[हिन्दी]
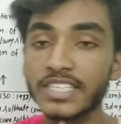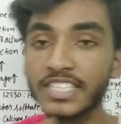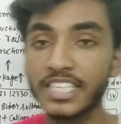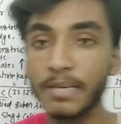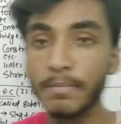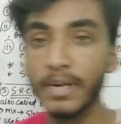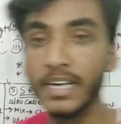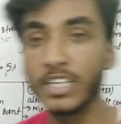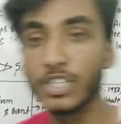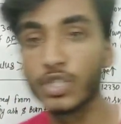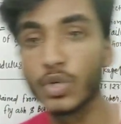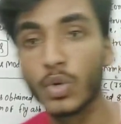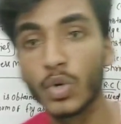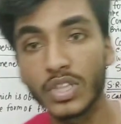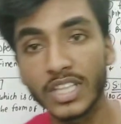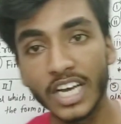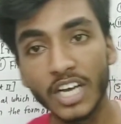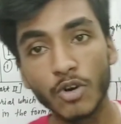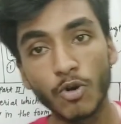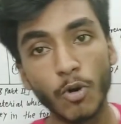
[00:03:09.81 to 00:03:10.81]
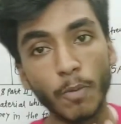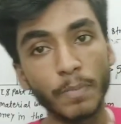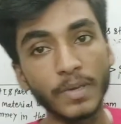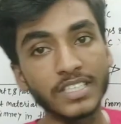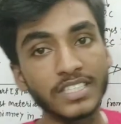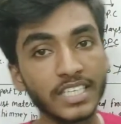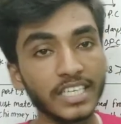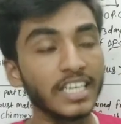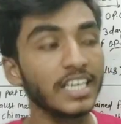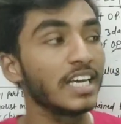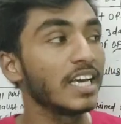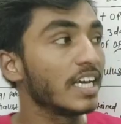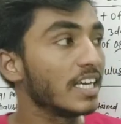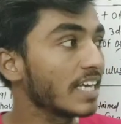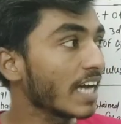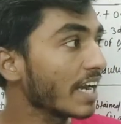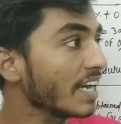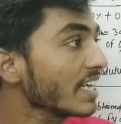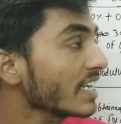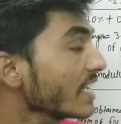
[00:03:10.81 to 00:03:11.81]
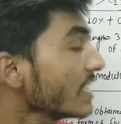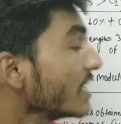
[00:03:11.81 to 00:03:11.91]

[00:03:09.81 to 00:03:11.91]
सीमेंट जो होता है ओपीसी यानी